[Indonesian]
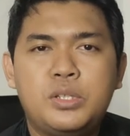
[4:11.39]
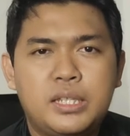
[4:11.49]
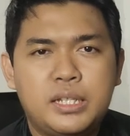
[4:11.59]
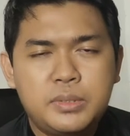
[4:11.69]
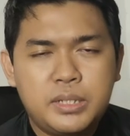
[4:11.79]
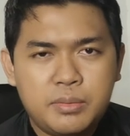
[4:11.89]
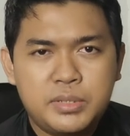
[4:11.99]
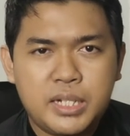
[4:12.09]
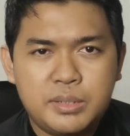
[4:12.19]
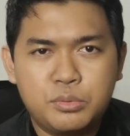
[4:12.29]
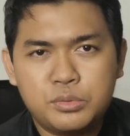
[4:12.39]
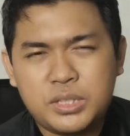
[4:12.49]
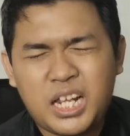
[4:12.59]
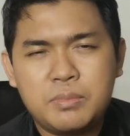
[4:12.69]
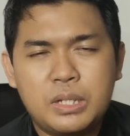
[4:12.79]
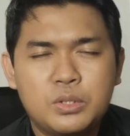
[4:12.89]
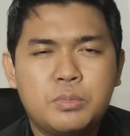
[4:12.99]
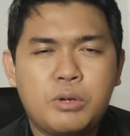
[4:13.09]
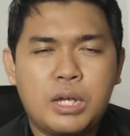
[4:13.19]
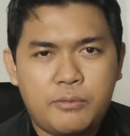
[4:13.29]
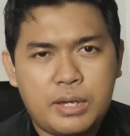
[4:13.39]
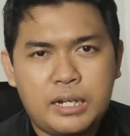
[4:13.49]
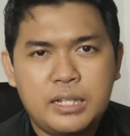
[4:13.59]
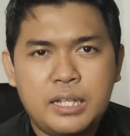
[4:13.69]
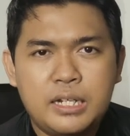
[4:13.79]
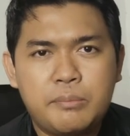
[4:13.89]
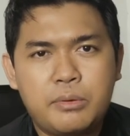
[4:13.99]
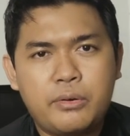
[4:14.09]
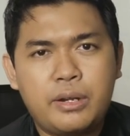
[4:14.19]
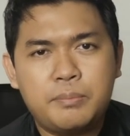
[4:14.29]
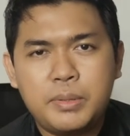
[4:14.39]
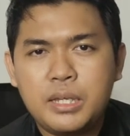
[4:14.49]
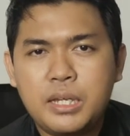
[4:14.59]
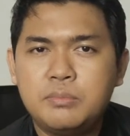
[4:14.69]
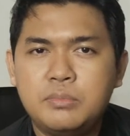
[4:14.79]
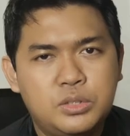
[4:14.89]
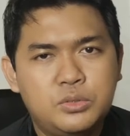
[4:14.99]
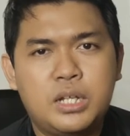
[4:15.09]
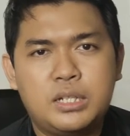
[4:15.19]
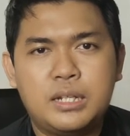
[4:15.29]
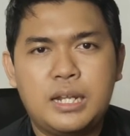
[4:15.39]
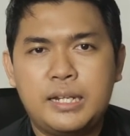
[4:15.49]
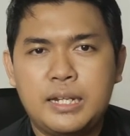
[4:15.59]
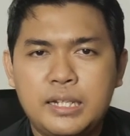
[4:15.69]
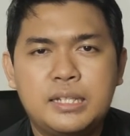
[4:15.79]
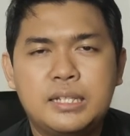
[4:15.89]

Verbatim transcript: Jadi dia bisa diputar begitu berwarna-warni, ada yang berwarna pink, ada biru dan lain-lain ya.